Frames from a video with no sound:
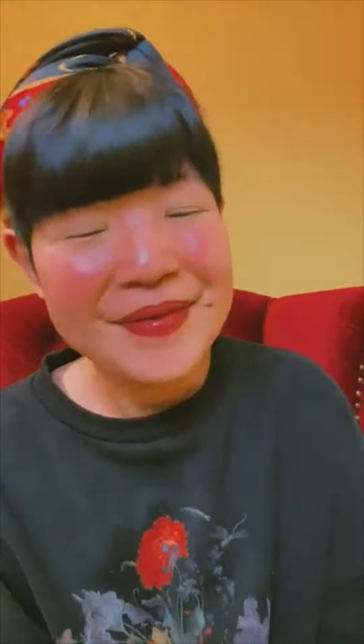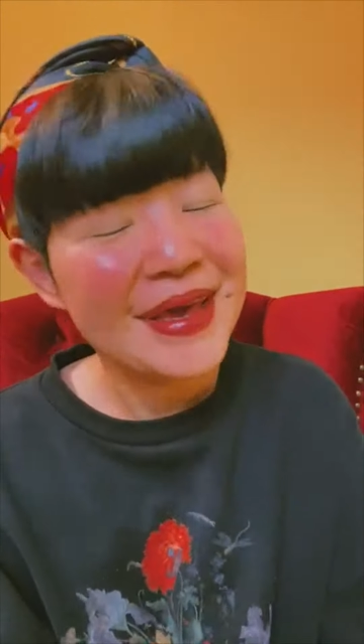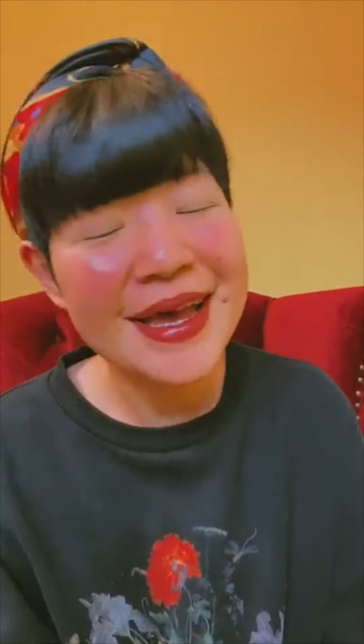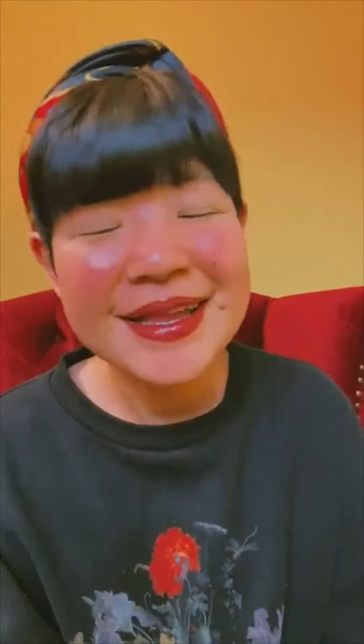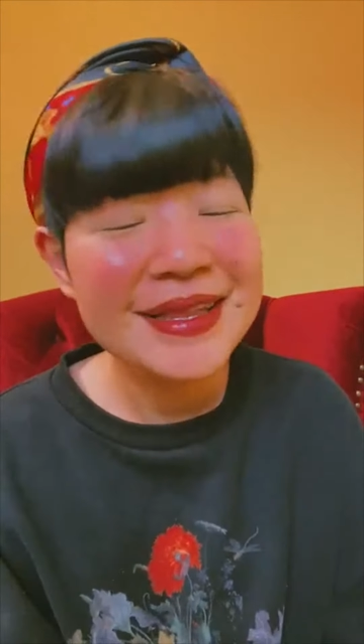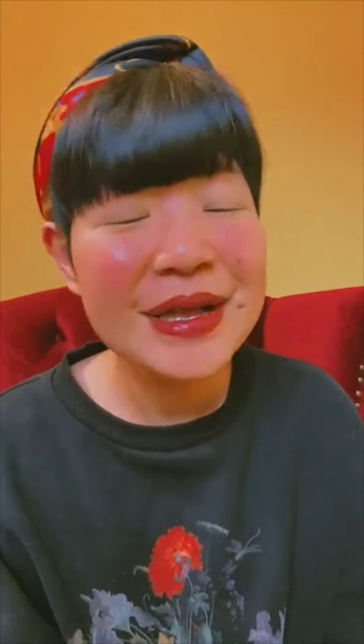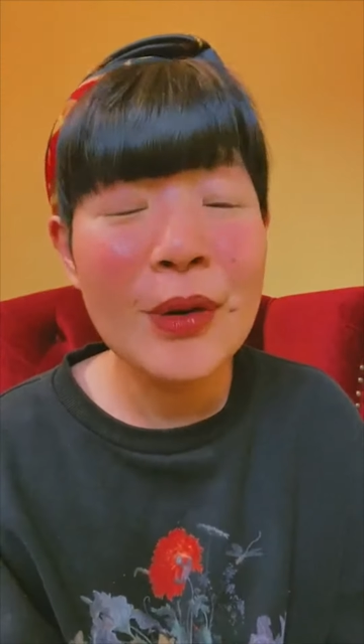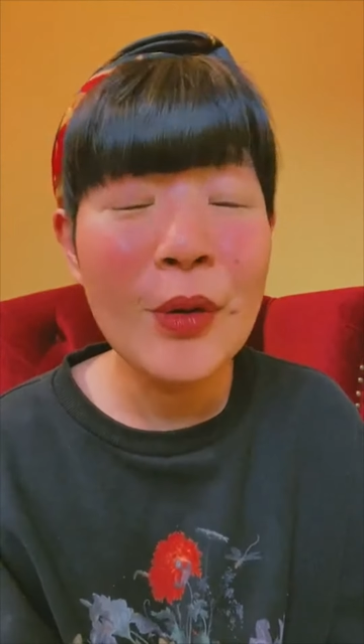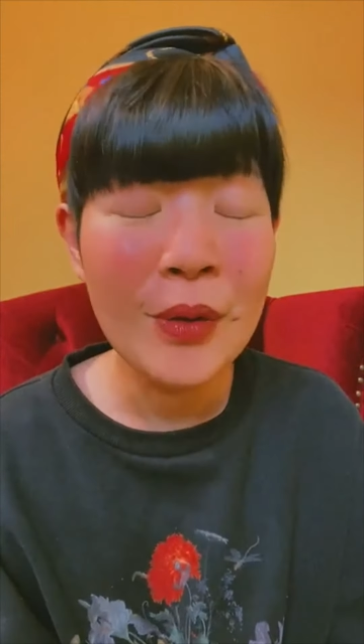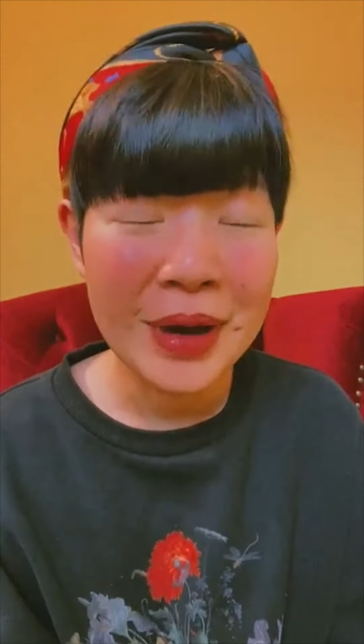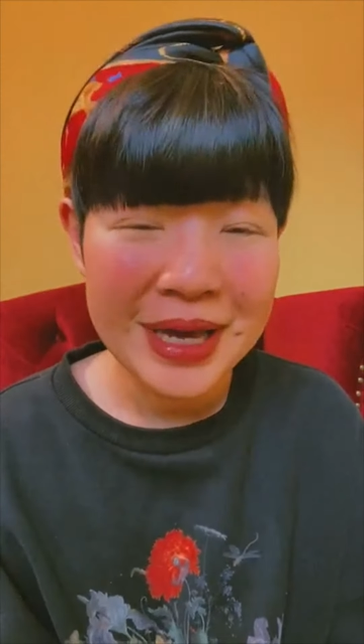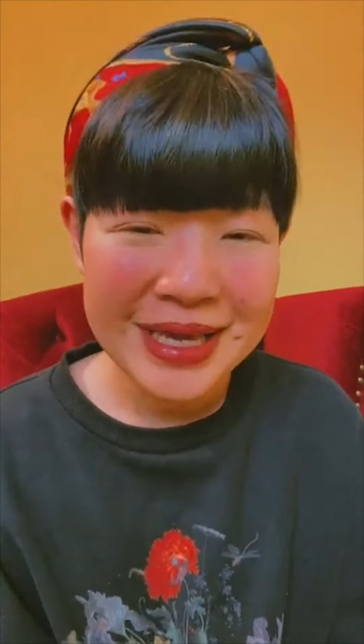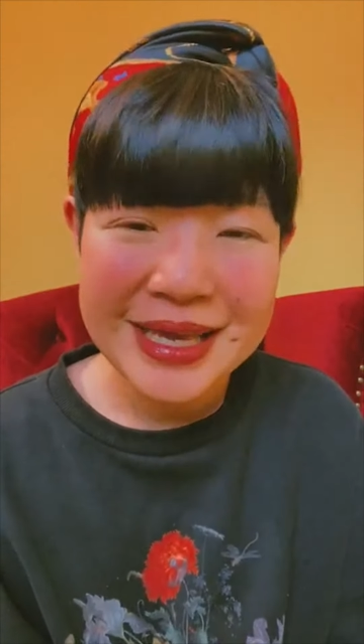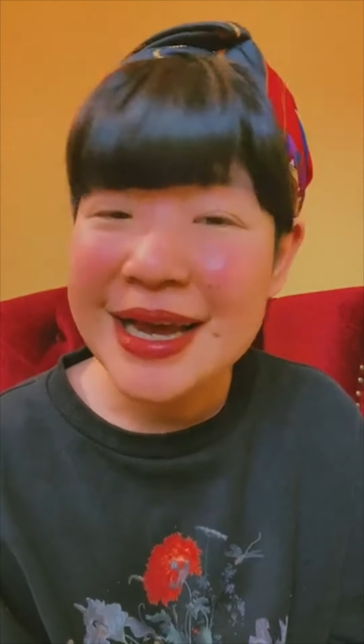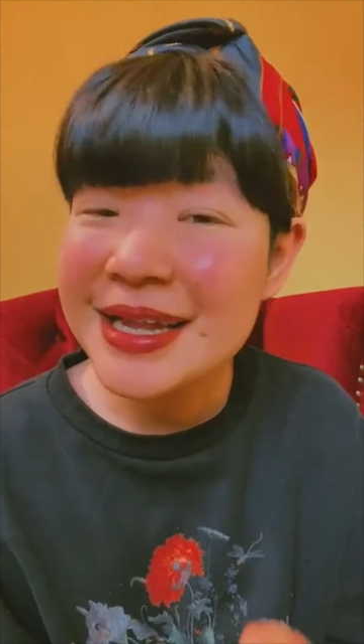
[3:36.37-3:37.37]
やった方、
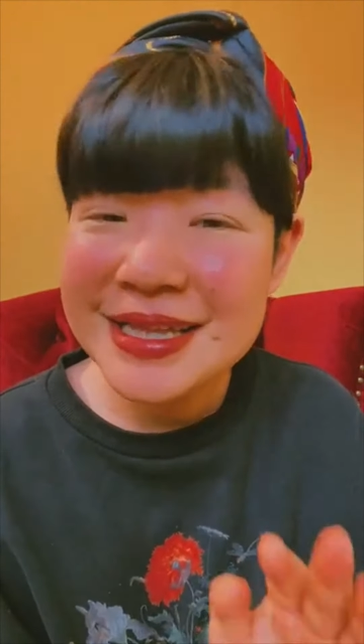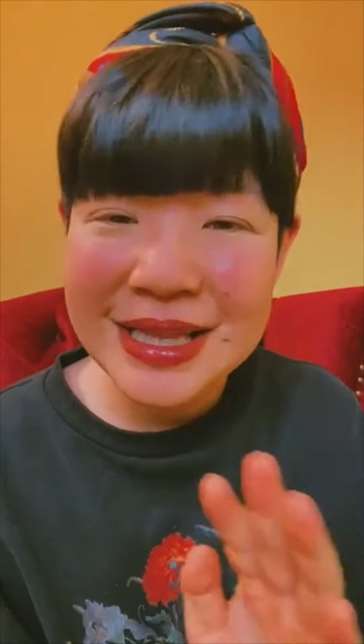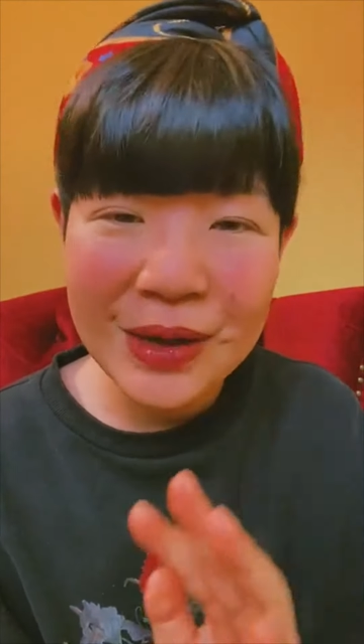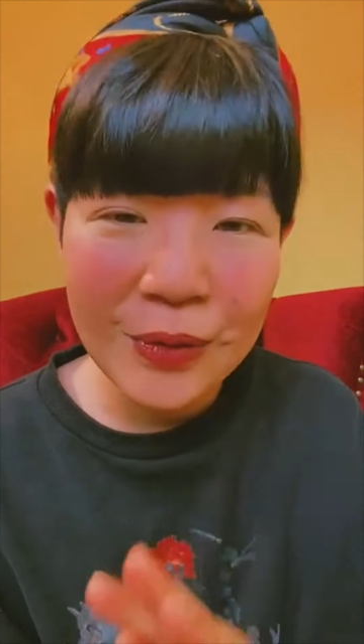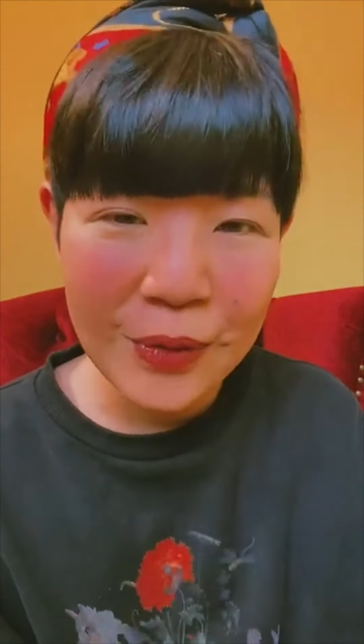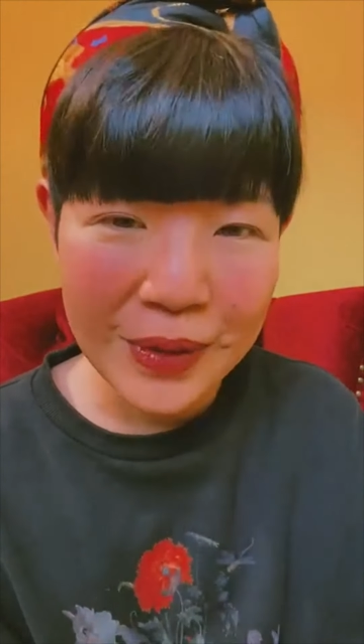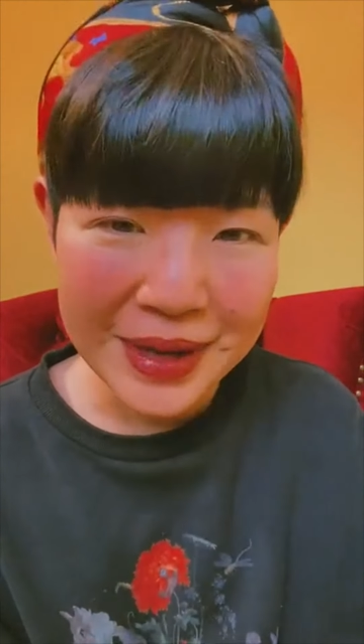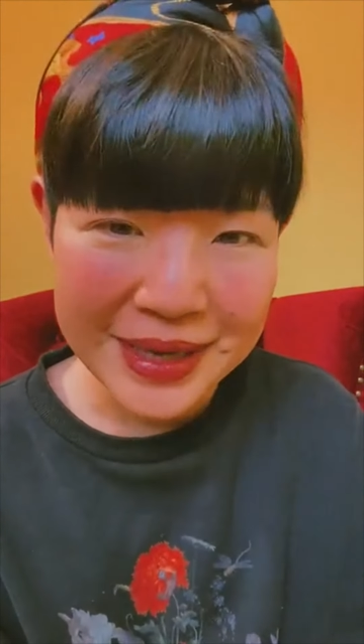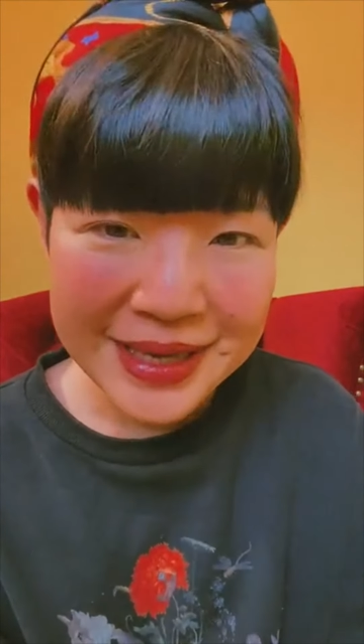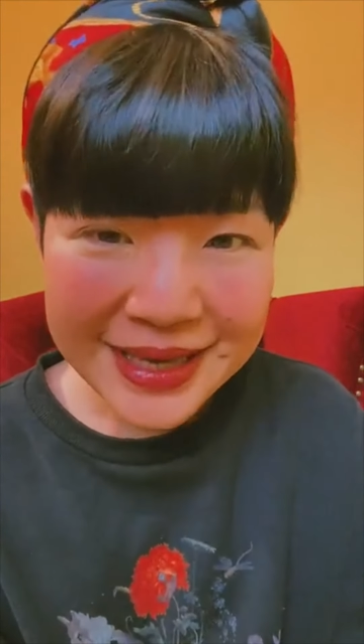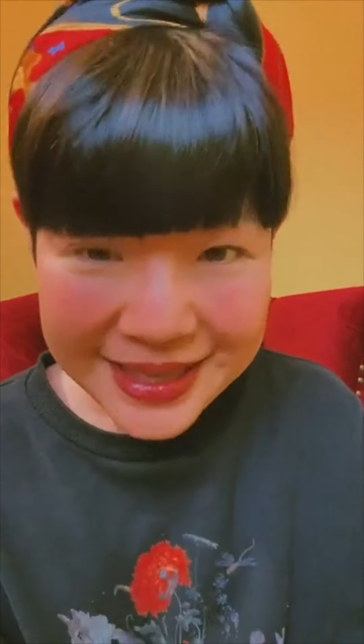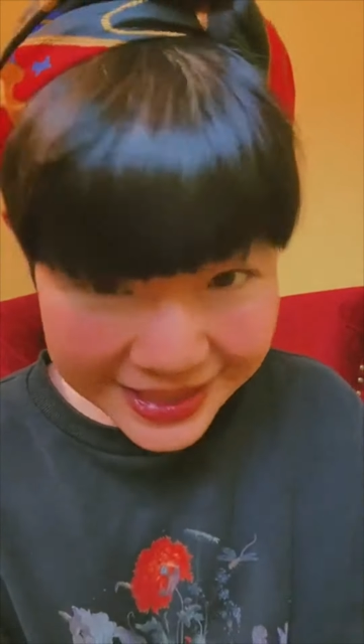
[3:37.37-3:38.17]
やった方がいい。